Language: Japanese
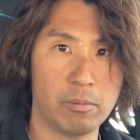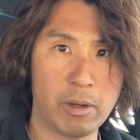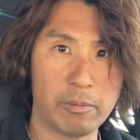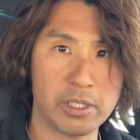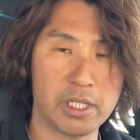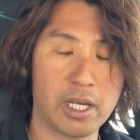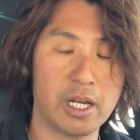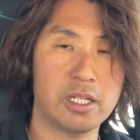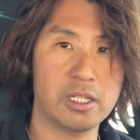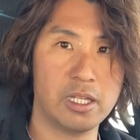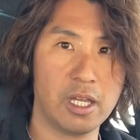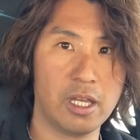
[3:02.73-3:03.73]
ママに借り
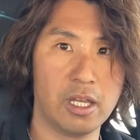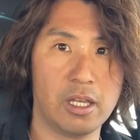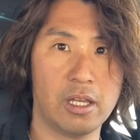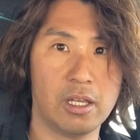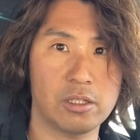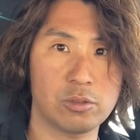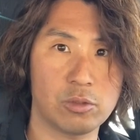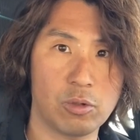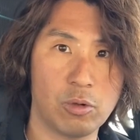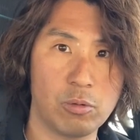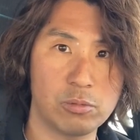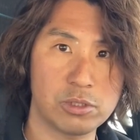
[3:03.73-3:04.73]
て、えー、その
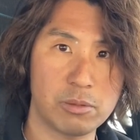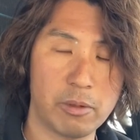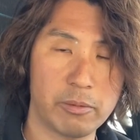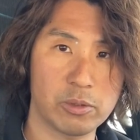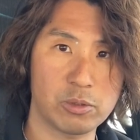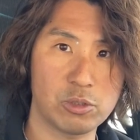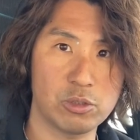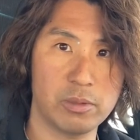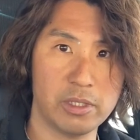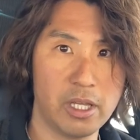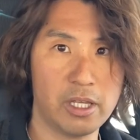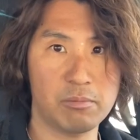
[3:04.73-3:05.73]
ホームステイママの車
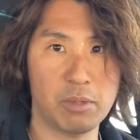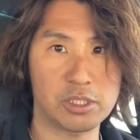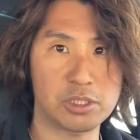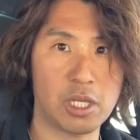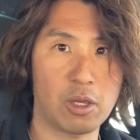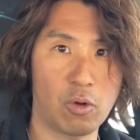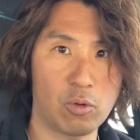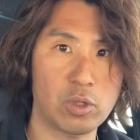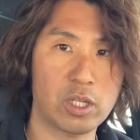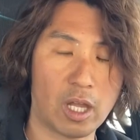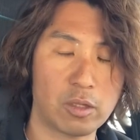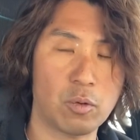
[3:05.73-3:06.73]
で、まあ、試験を受け
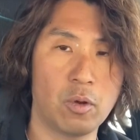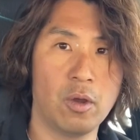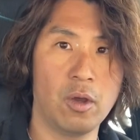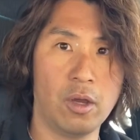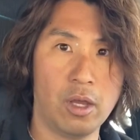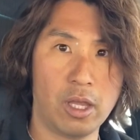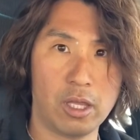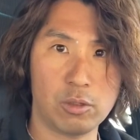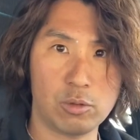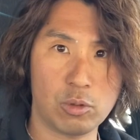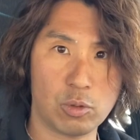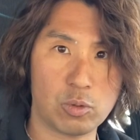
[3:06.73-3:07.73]
たと、えい
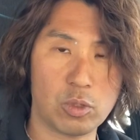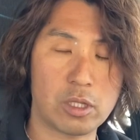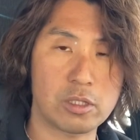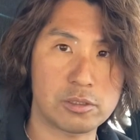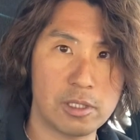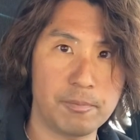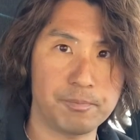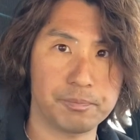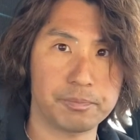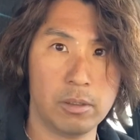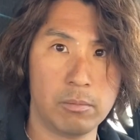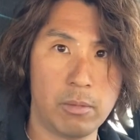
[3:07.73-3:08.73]
うことなんですね。
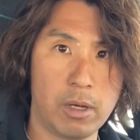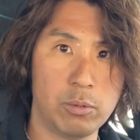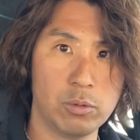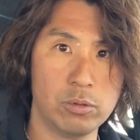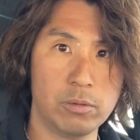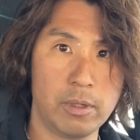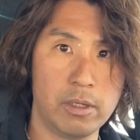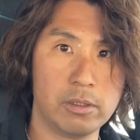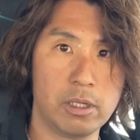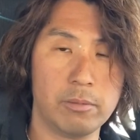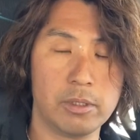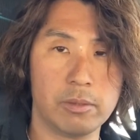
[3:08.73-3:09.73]
まあ僕の場合は
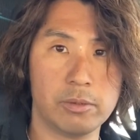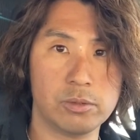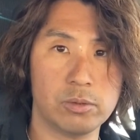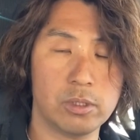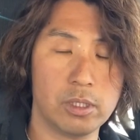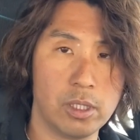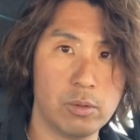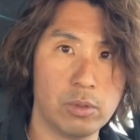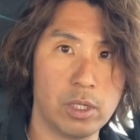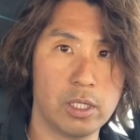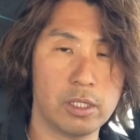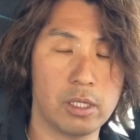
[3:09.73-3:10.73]
たまたまそれでね、受
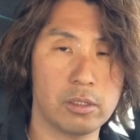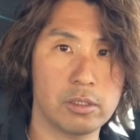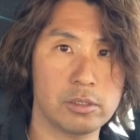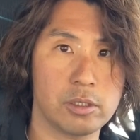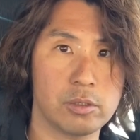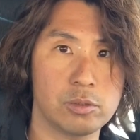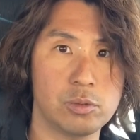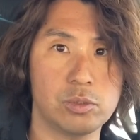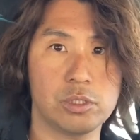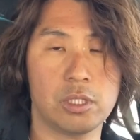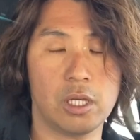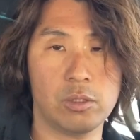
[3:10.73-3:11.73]
けれたんですけど、そう
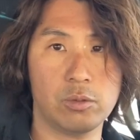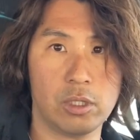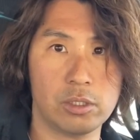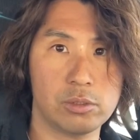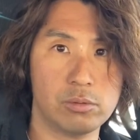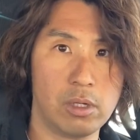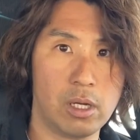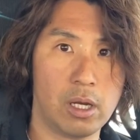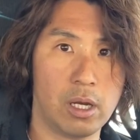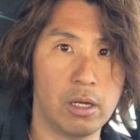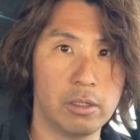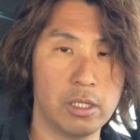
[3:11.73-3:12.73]
じゃない人たち
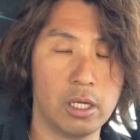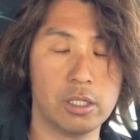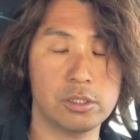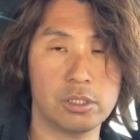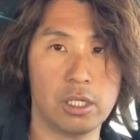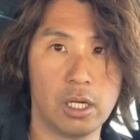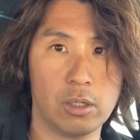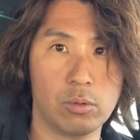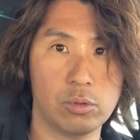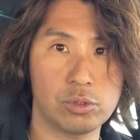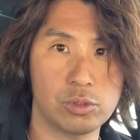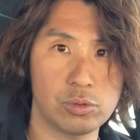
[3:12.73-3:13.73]
は、何かしらこ
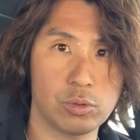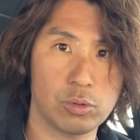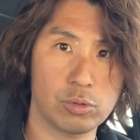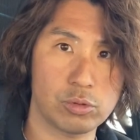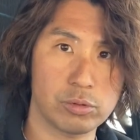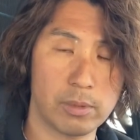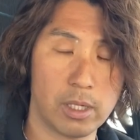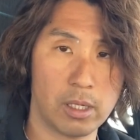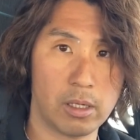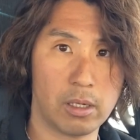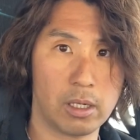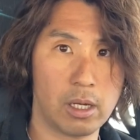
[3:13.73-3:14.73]
う中古の
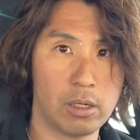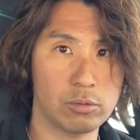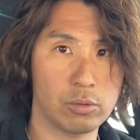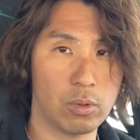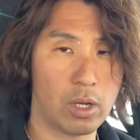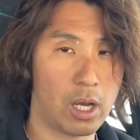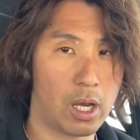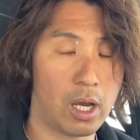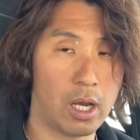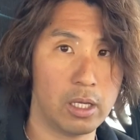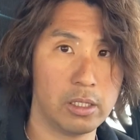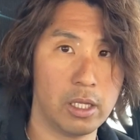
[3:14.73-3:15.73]
車買うのか、
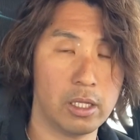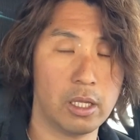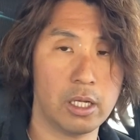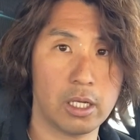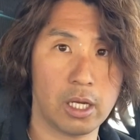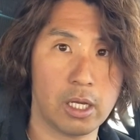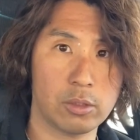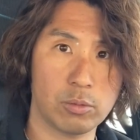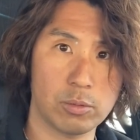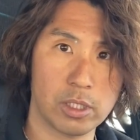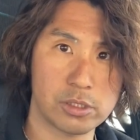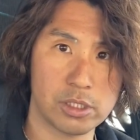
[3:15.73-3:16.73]
ね、誰か
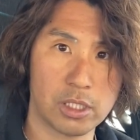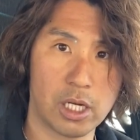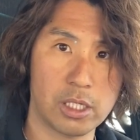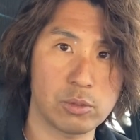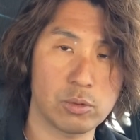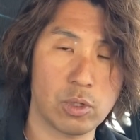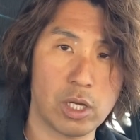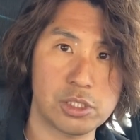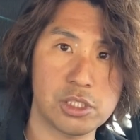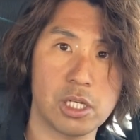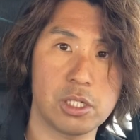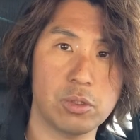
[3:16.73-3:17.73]
友達に借りるのかし
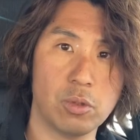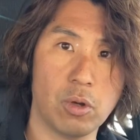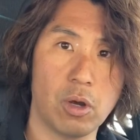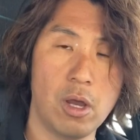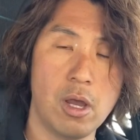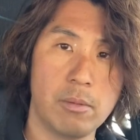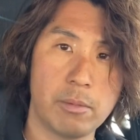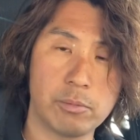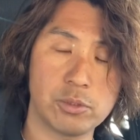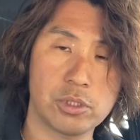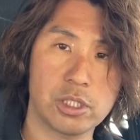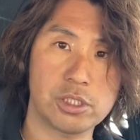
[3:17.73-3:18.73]
ないと、まあ、
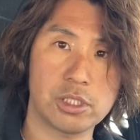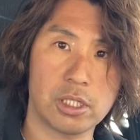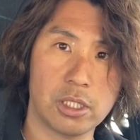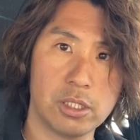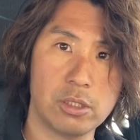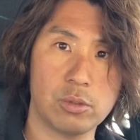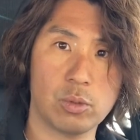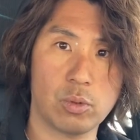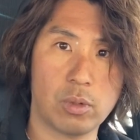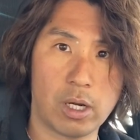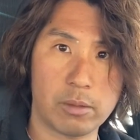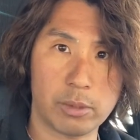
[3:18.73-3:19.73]
難しいかなっていうところ
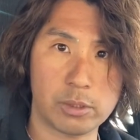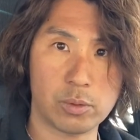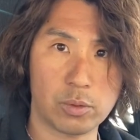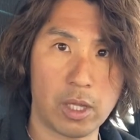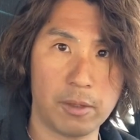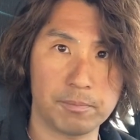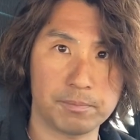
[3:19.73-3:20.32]
はありますよね。